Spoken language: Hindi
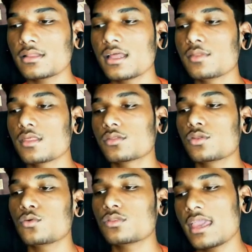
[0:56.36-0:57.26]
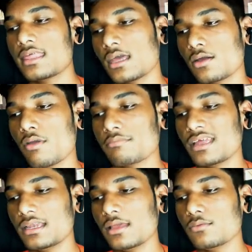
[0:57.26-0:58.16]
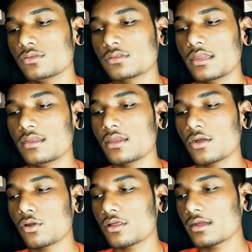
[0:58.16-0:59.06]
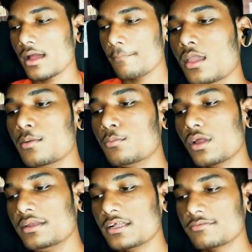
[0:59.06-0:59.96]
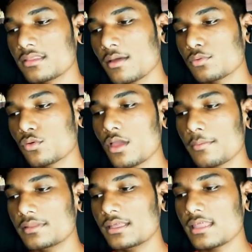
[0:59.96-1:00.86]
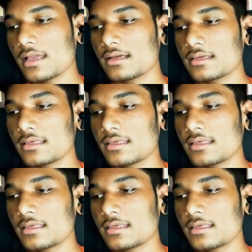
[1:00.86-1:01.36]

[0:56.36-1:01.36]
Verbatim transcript: बाद आप देख सकते हो कुछ ऐसा वेबसाइट है उस स्क्रीन रिकॉर्डर का पूरा इंटरफेस आपको यहाँ पे दिख जाएगा कि